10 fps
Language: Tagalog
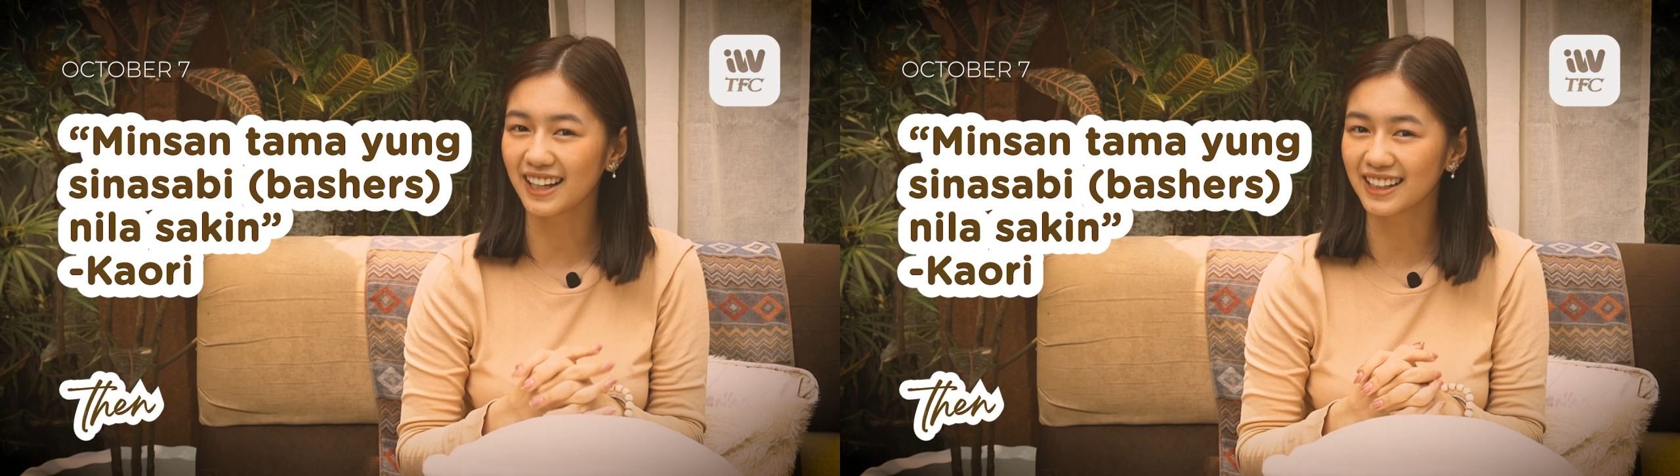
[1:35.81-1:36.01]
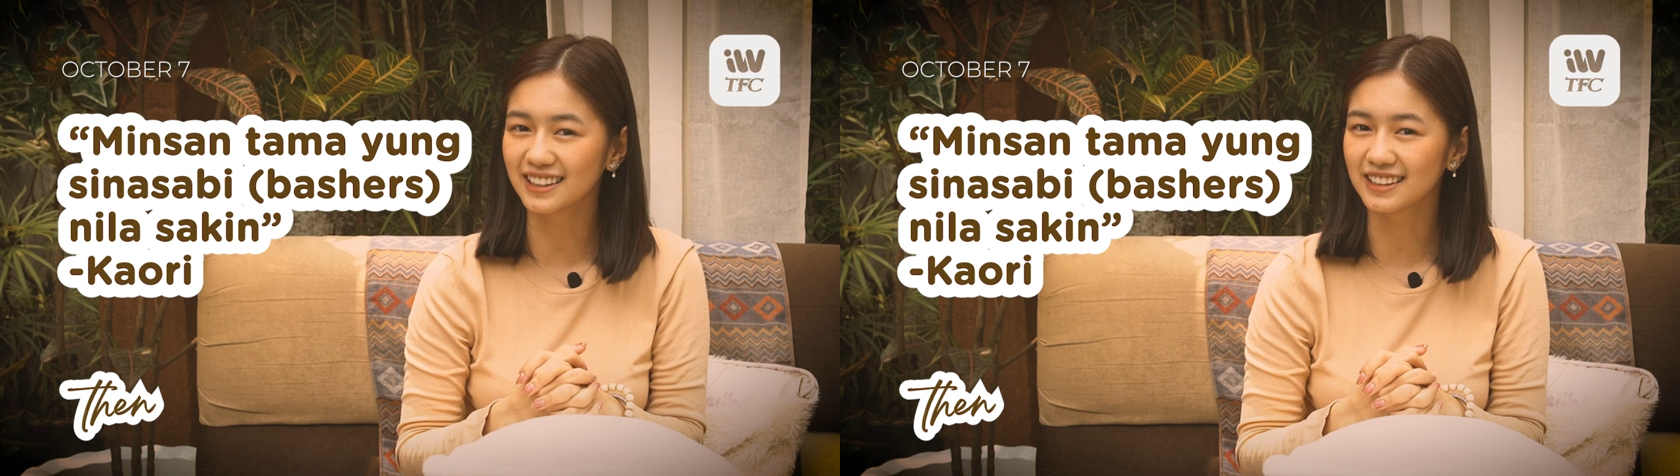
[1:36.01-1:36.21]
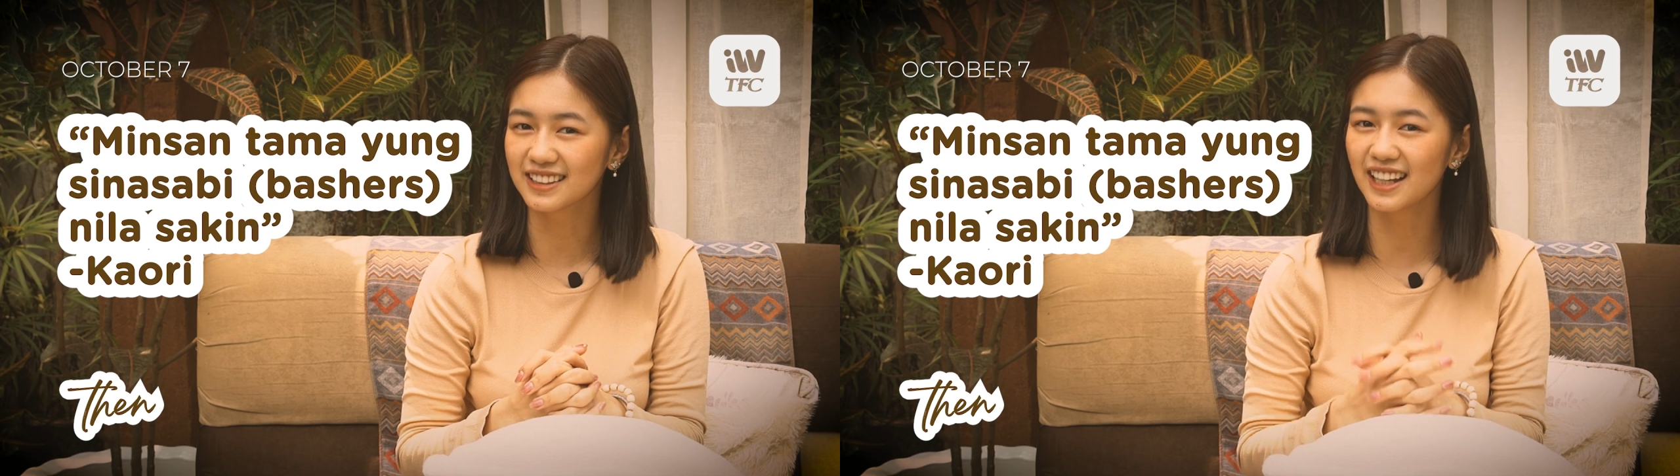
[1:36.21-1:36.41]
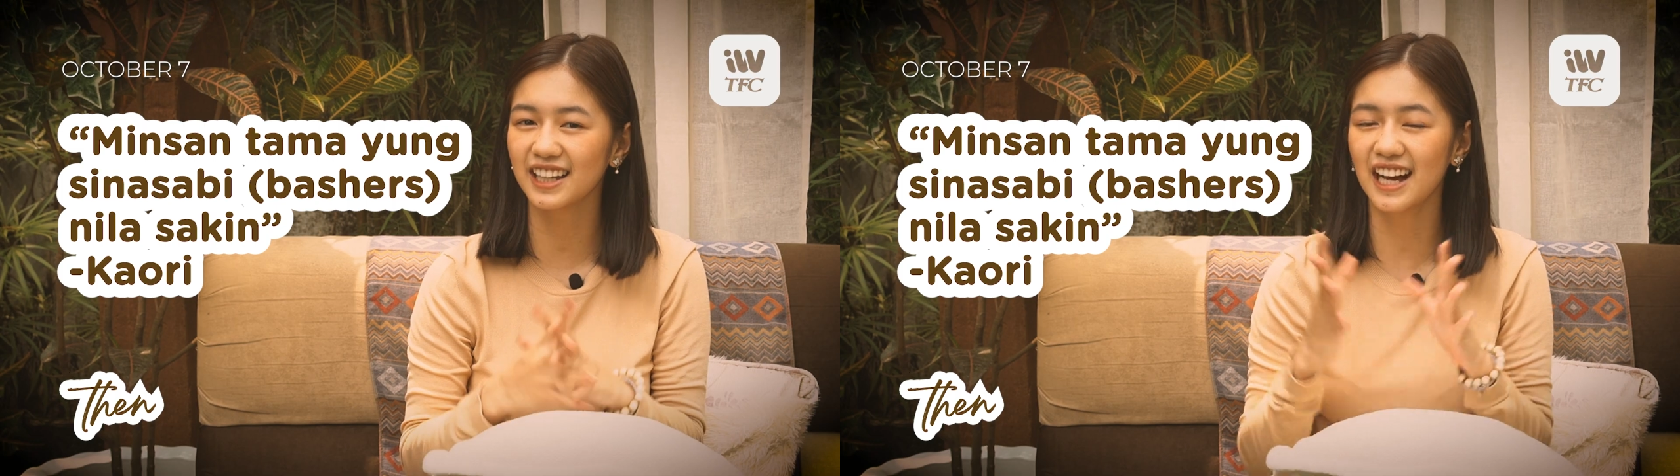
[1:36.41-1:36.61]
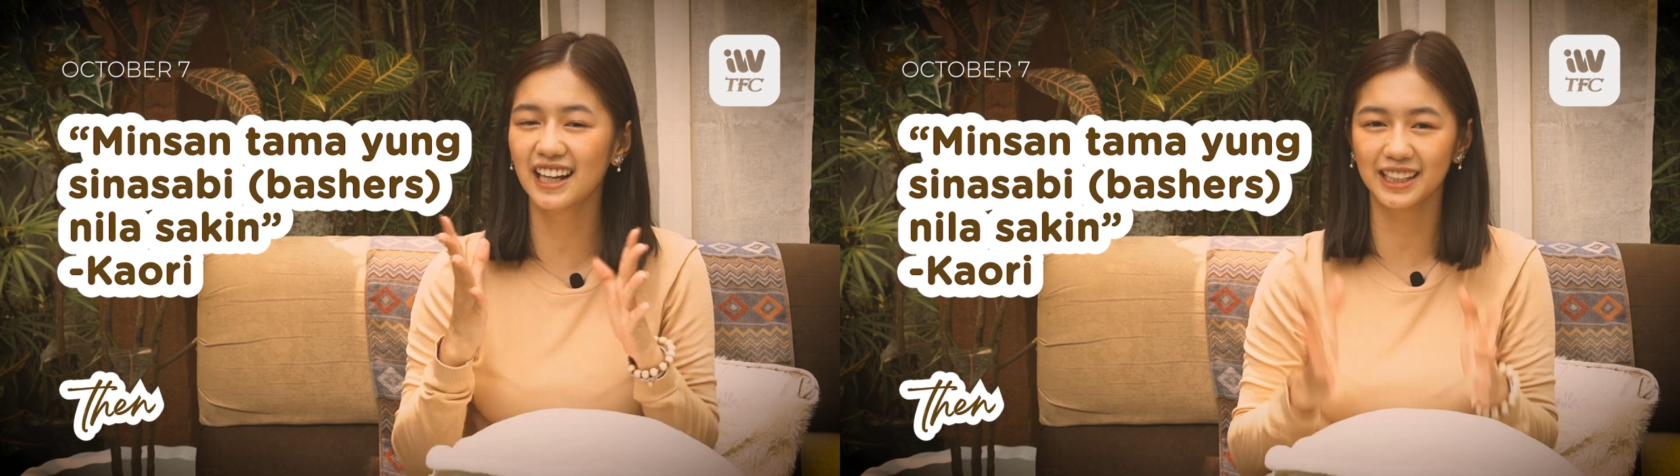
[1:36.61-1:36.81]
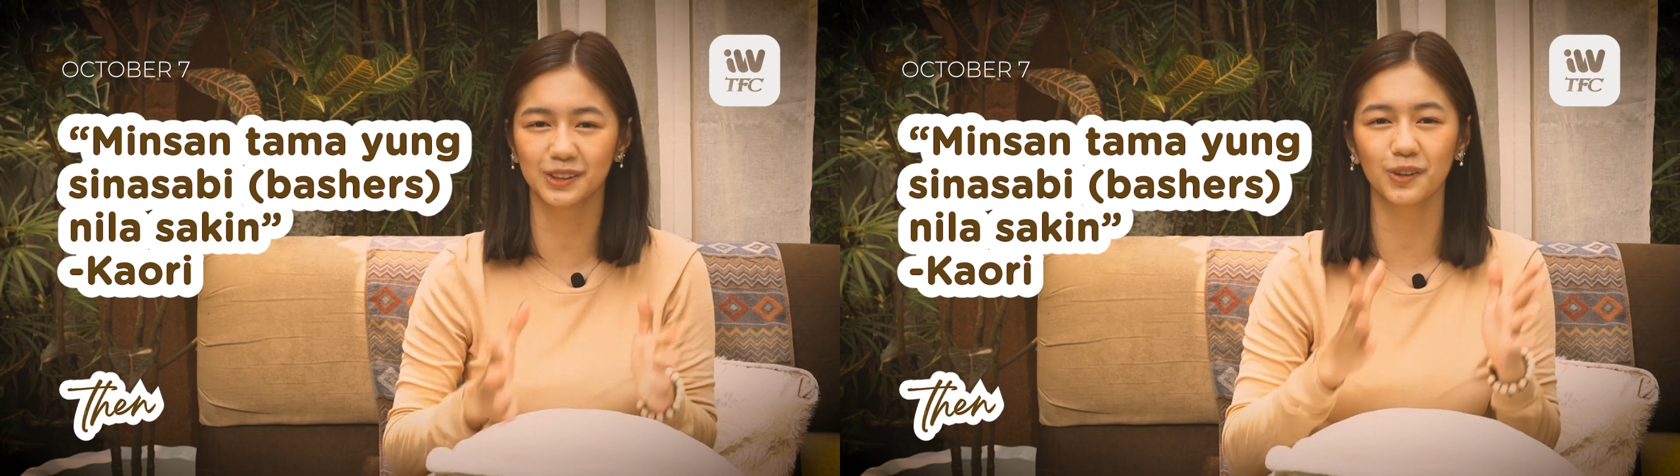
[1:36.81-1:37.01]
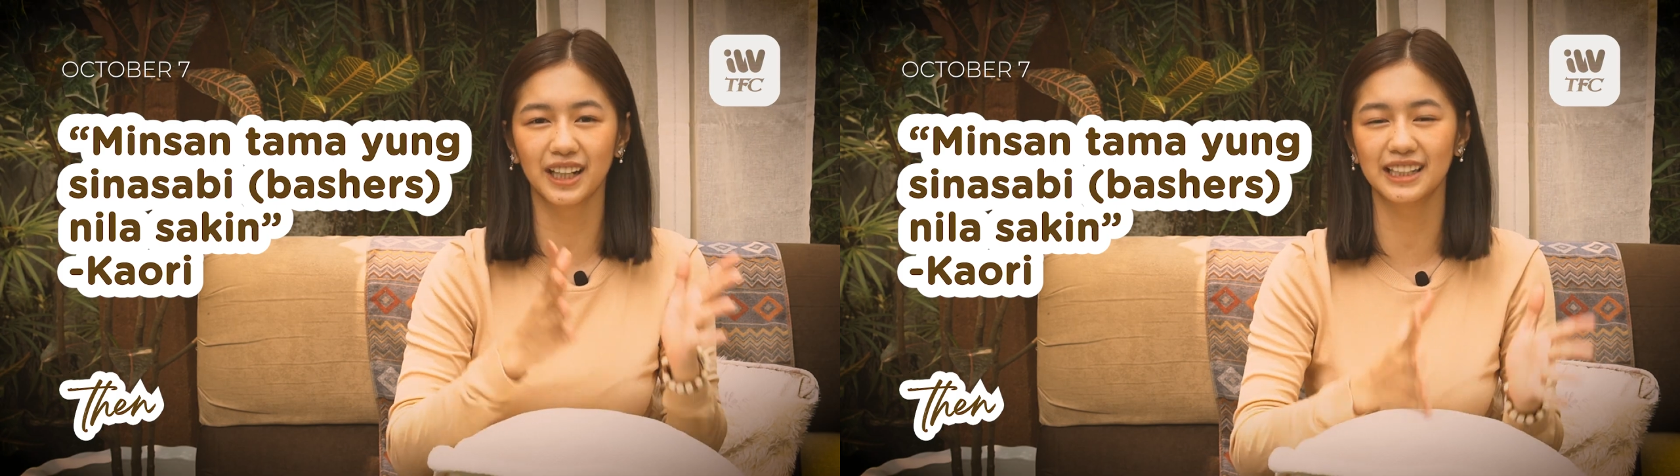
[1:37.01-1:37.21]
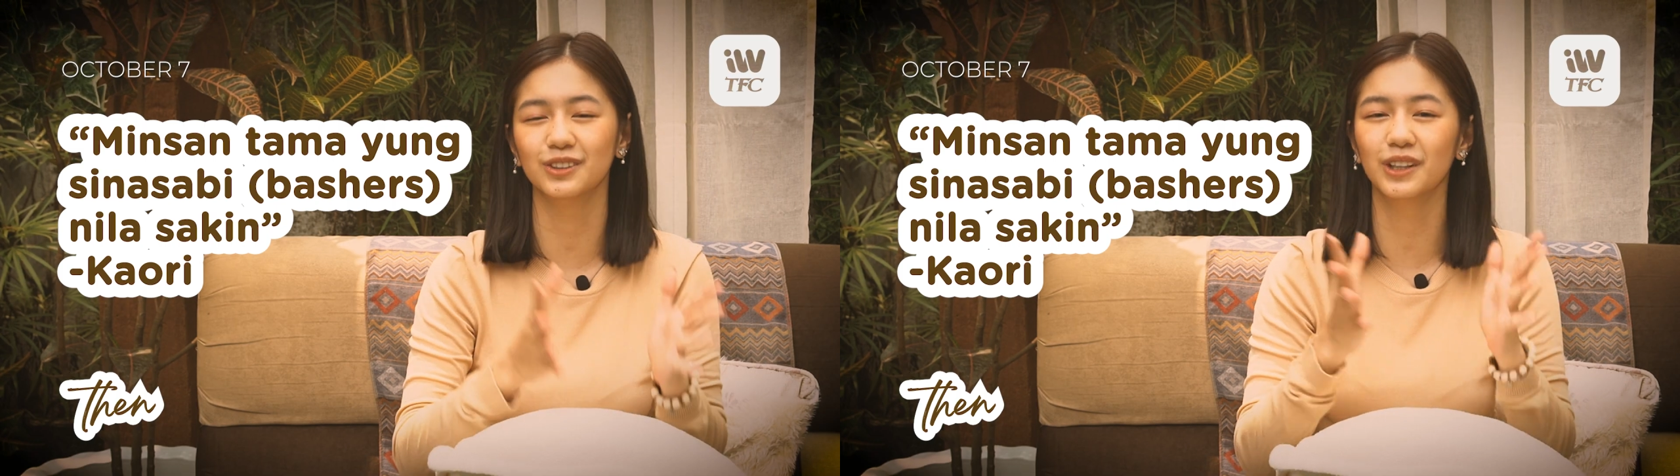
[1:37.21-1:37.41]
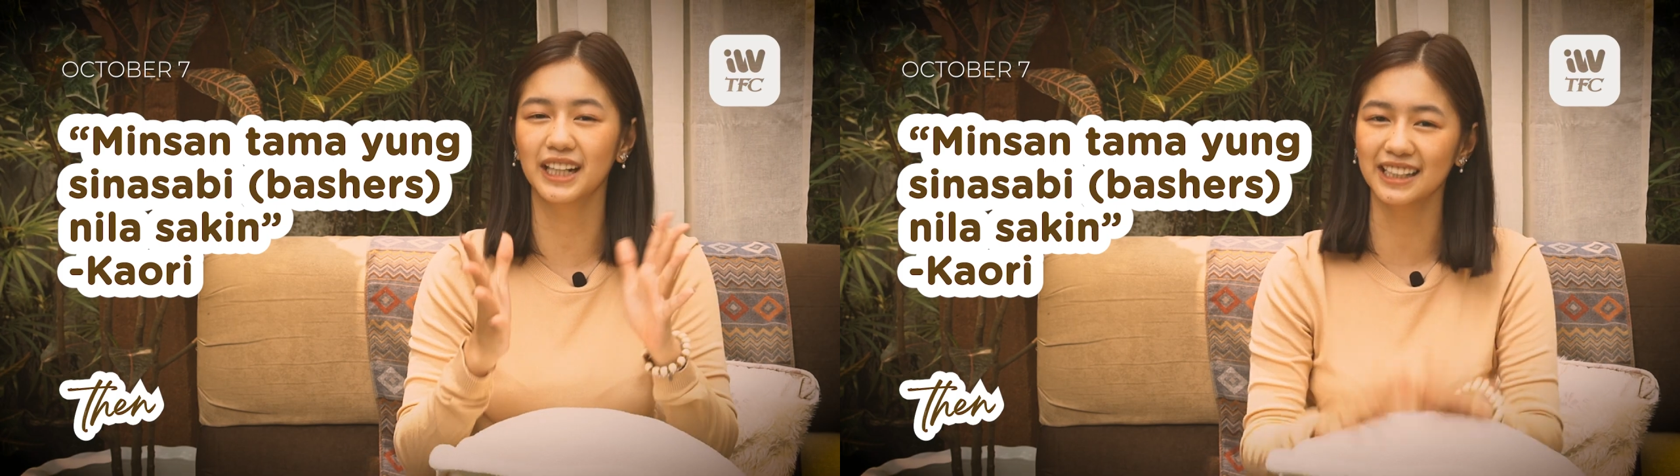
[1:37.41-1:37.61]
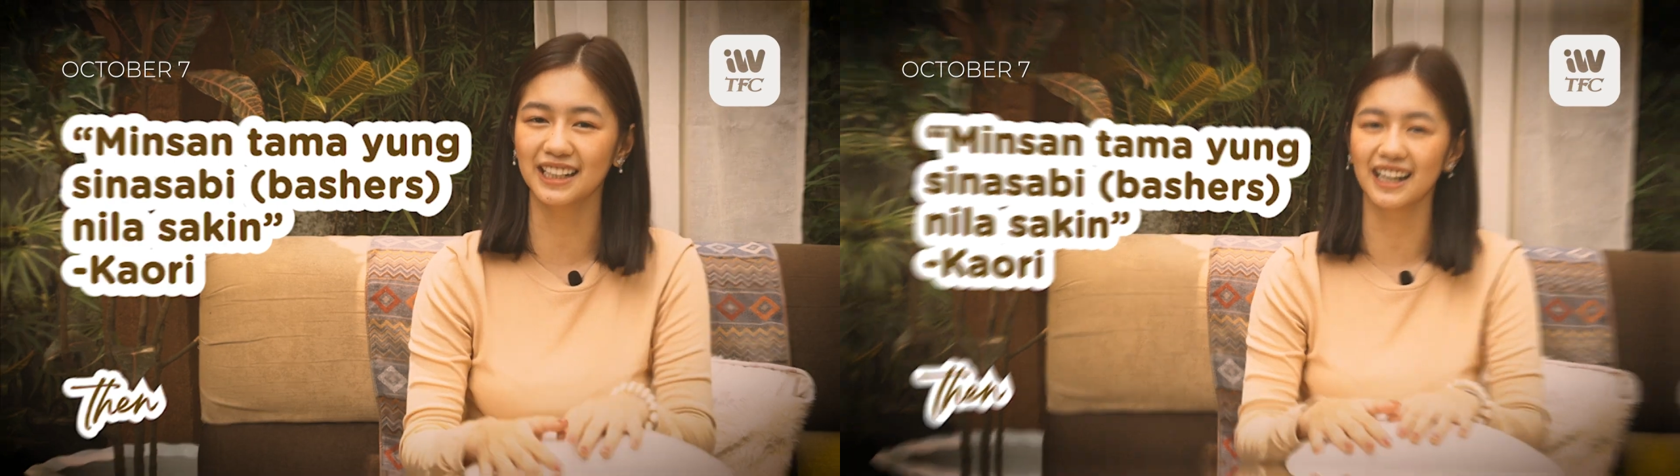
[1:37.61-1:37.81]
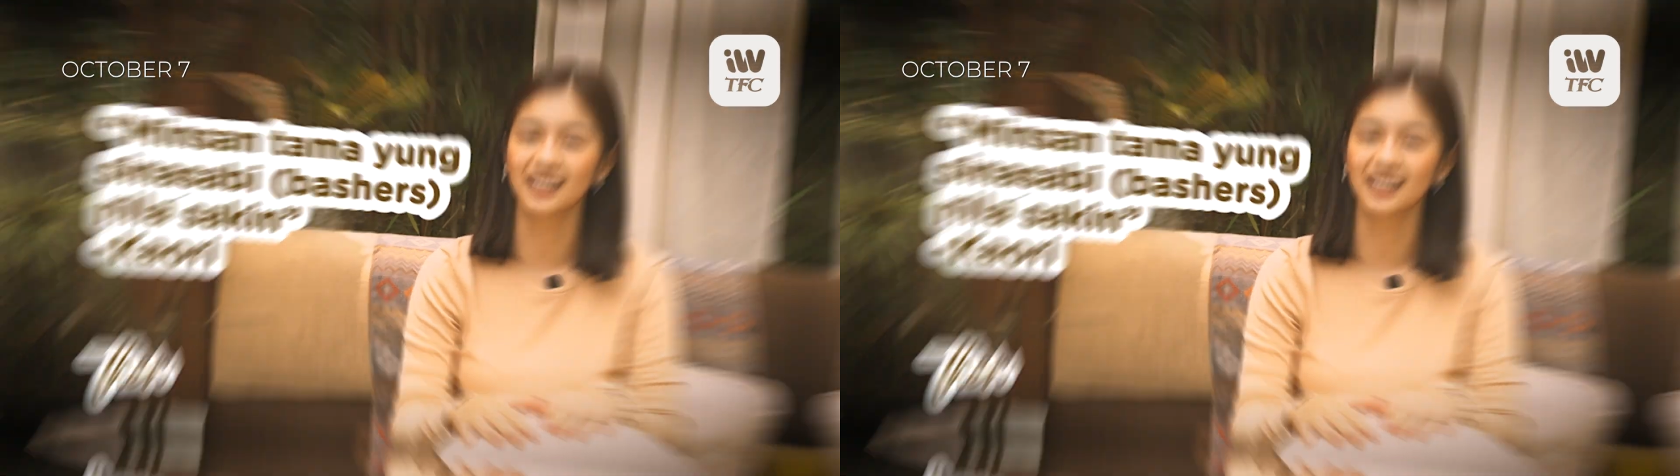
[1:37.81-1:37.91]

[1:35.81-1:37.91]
akin na kailangan ganito ka, ganito ka, ganyan ka.